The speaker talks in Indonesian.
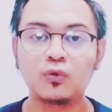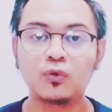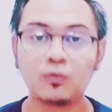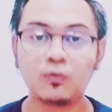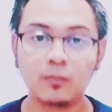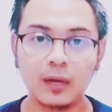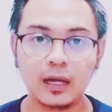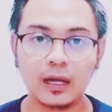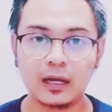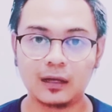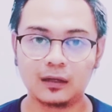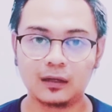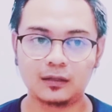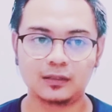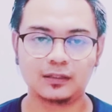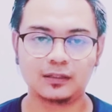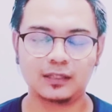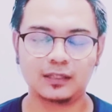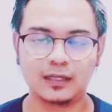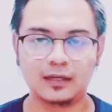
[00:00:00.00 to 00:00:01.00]
mukbang
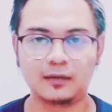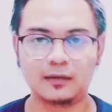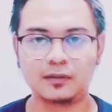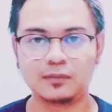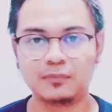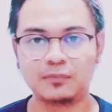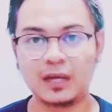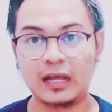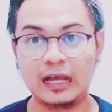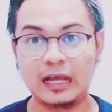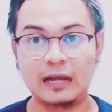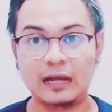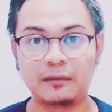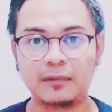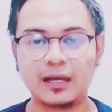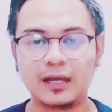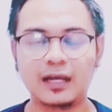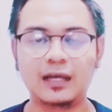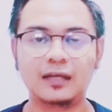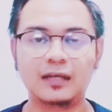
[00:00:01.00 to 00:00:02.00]
ya
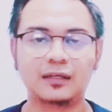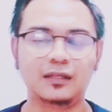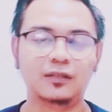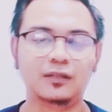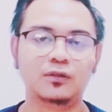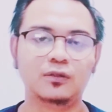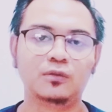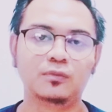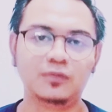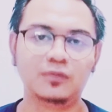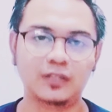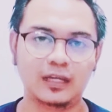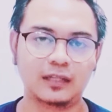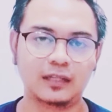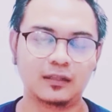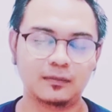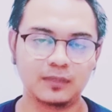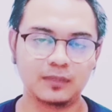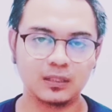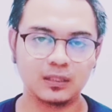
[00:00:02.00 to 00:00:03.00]
makan-makan gitu
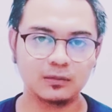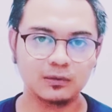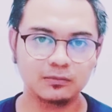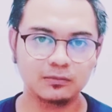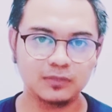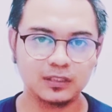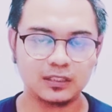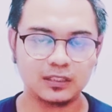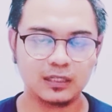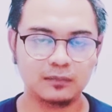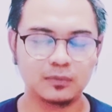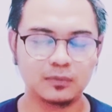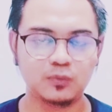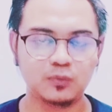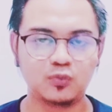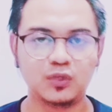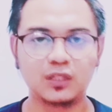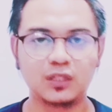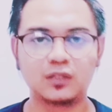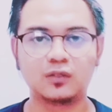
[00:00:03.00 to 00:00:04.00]
ya teman-teman bisa
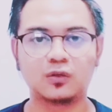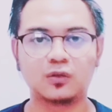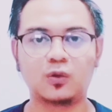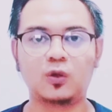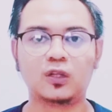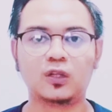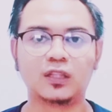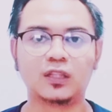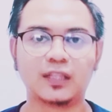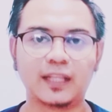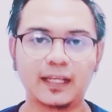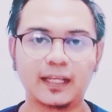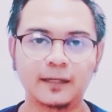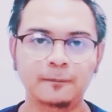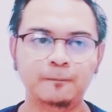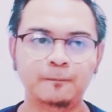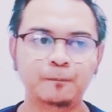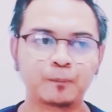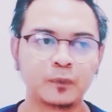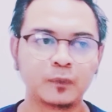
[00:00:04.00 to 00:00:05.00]
membuat
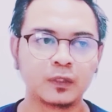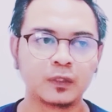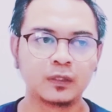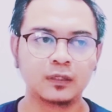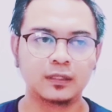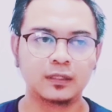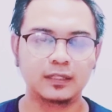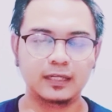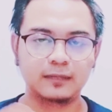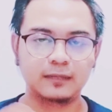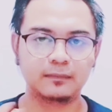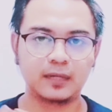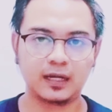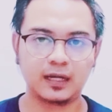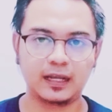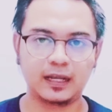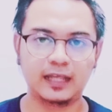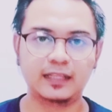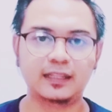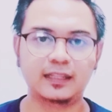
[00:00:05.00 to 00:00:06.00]
konten yang
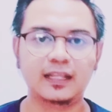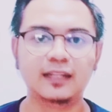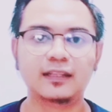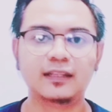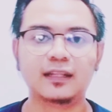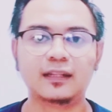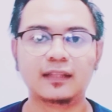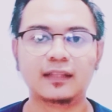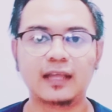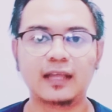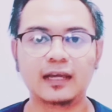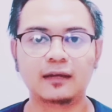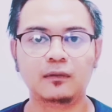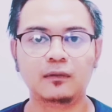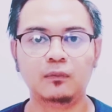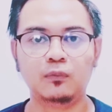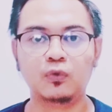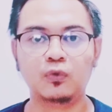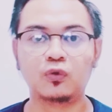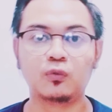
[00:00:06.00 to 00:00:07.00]
berkaitan
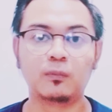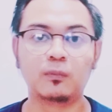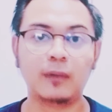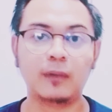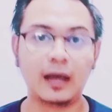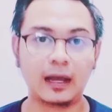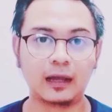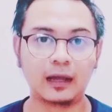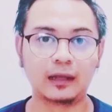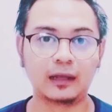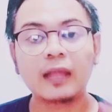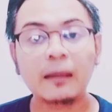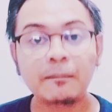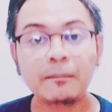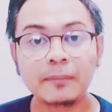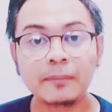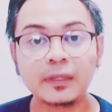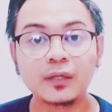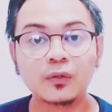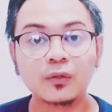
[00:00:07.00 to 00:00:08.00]
tentang mukbang.
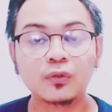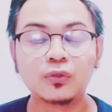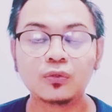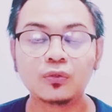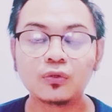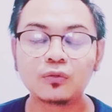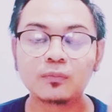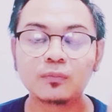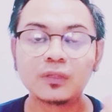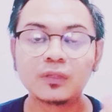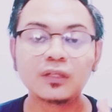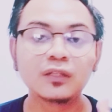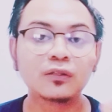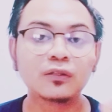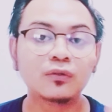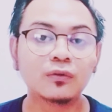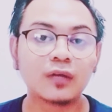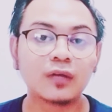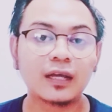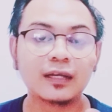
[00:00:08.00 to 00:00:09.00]
Tapi untuk
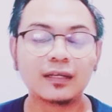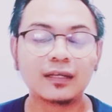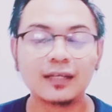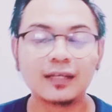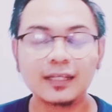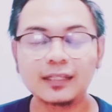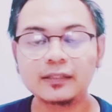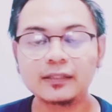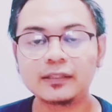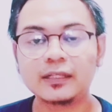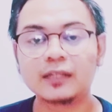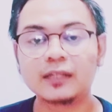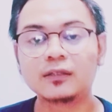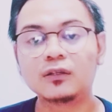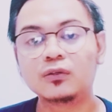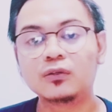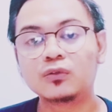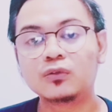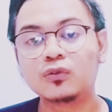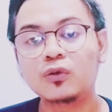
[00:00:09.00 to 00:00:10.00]
menentukan niche
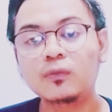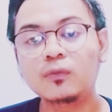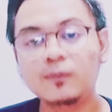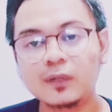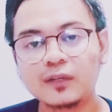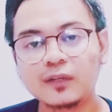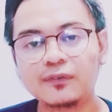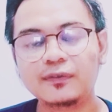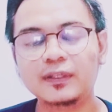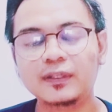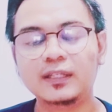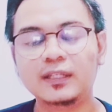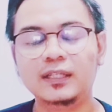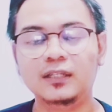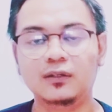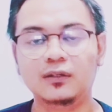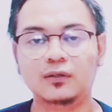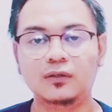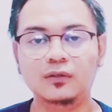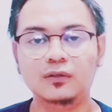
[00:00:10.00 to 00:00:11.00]
atau topik
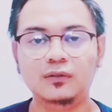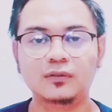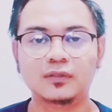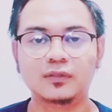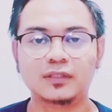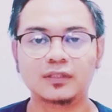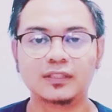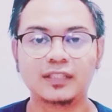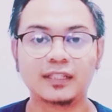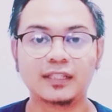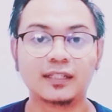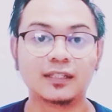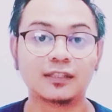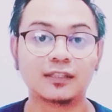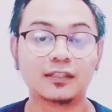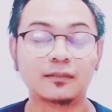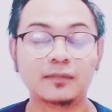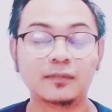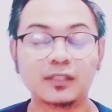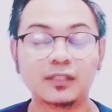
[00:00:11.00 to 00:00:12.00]
video
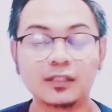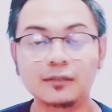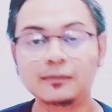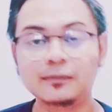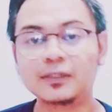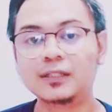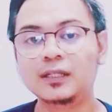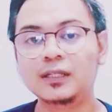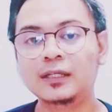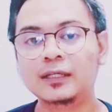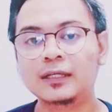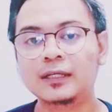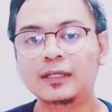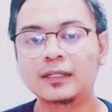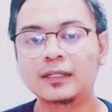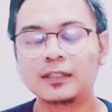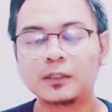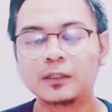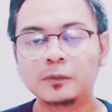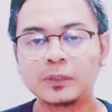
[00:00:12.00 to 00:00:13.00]
channel teman-teman,
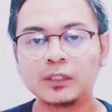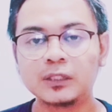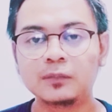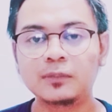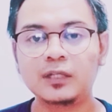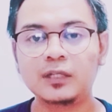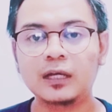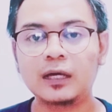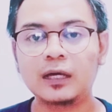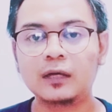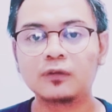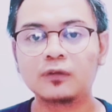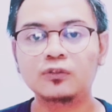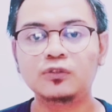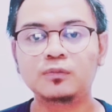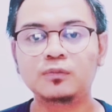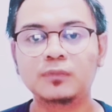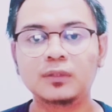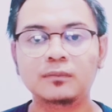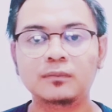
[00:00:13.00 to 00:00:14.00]
teman-teman
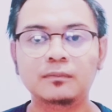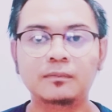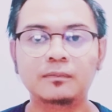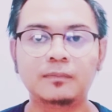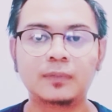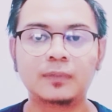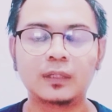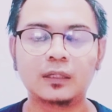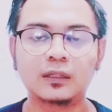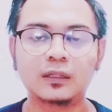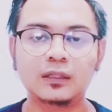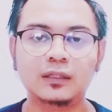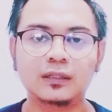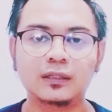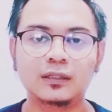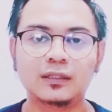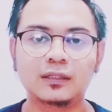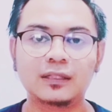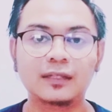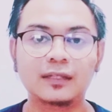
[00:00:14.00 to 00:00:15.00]
harus
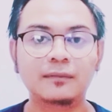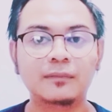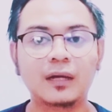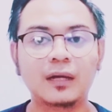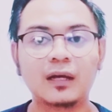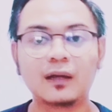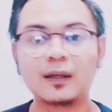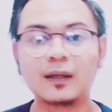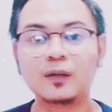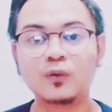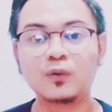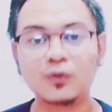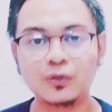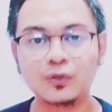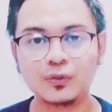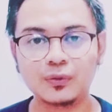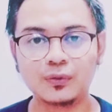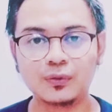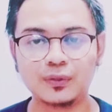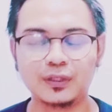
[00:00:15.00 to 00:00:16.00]
mempertimbangkan
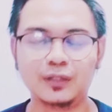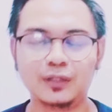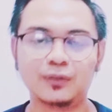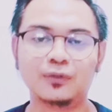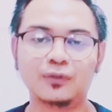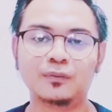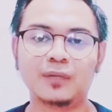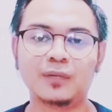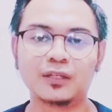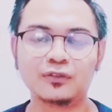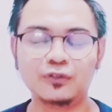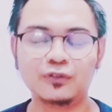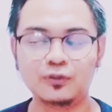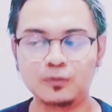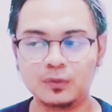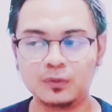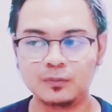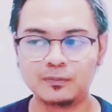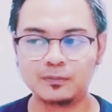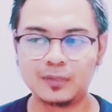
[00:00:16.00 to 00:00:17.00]
dulu gitu.
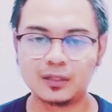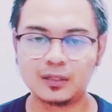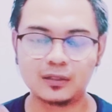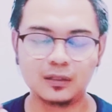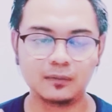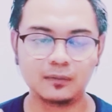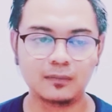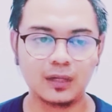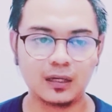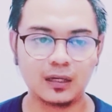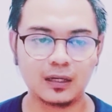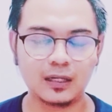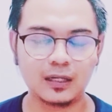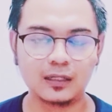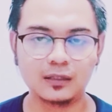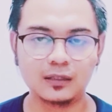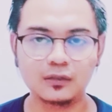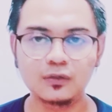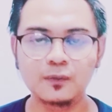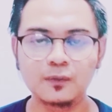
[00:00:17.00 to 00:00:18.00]
Maksud
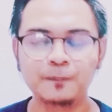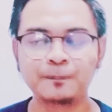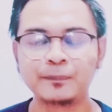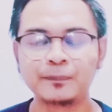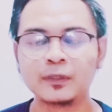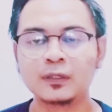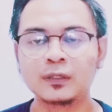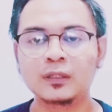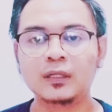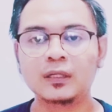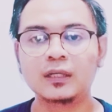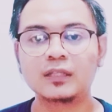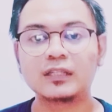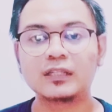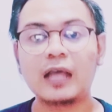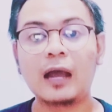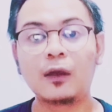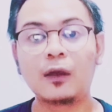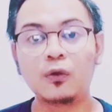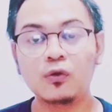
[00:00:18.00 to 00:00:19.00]
mempertimbangkan itu
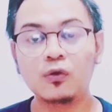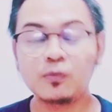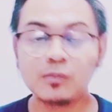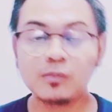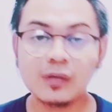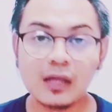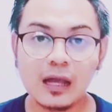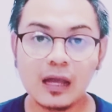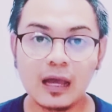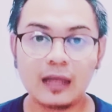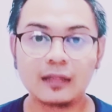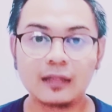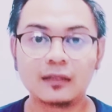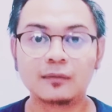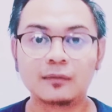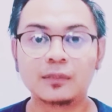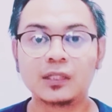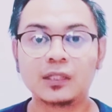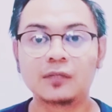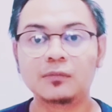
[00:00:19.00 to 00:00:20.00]
sanggup enggak
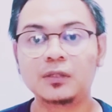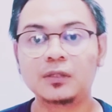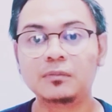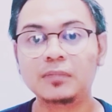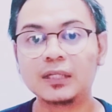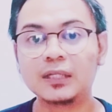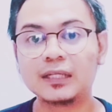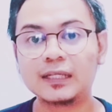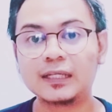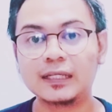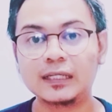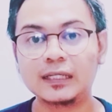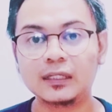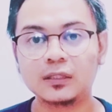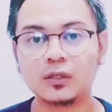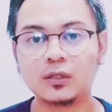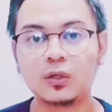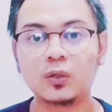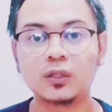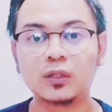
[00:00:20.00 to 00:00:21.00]
teman-teman
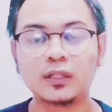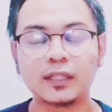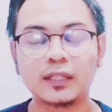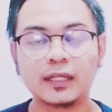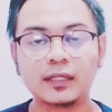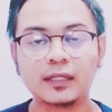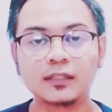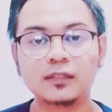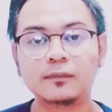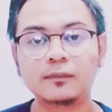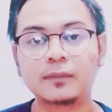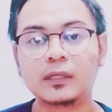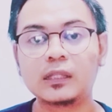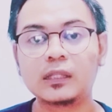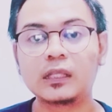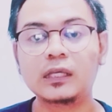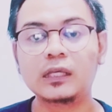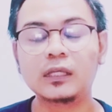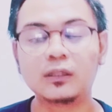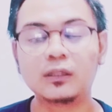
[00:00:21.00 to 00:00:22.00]
bikin konten
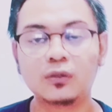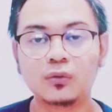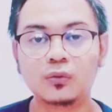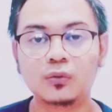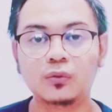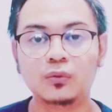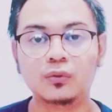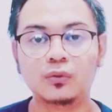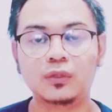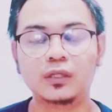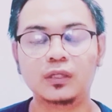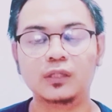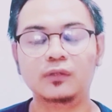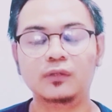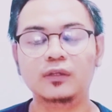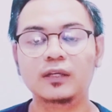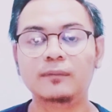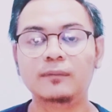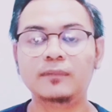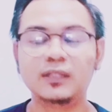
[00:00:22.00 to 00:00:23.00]
seperti itu
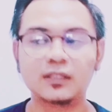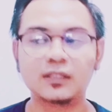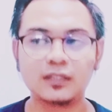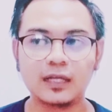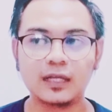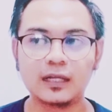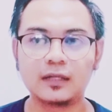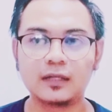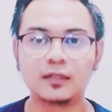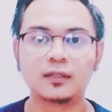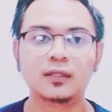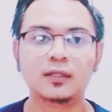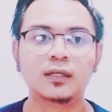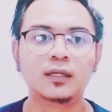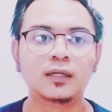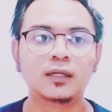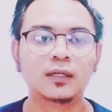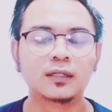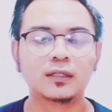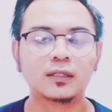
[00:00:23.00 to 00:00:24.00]
gitu ya misal
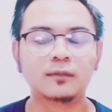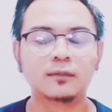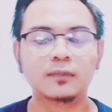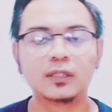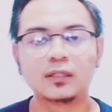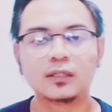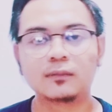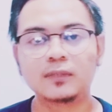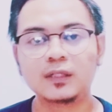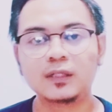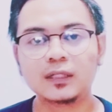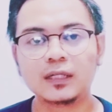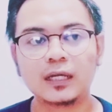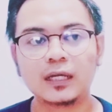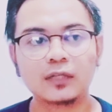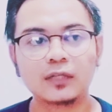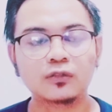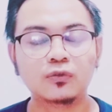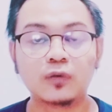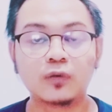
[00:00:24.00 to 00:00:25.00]
teman-teman
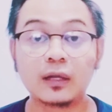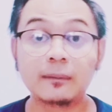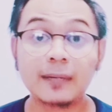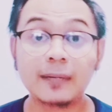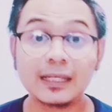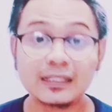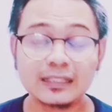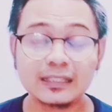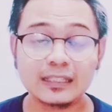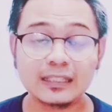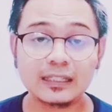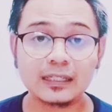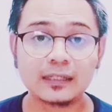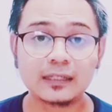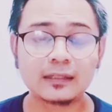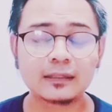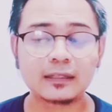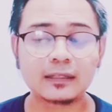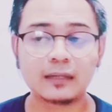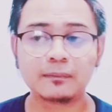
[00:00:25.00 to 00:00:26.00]
enggak suka
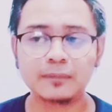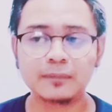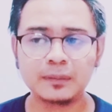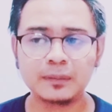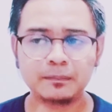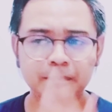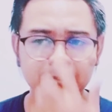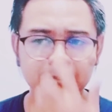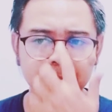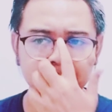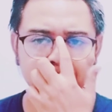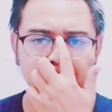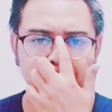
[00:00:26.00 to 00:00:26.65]
mancing tapi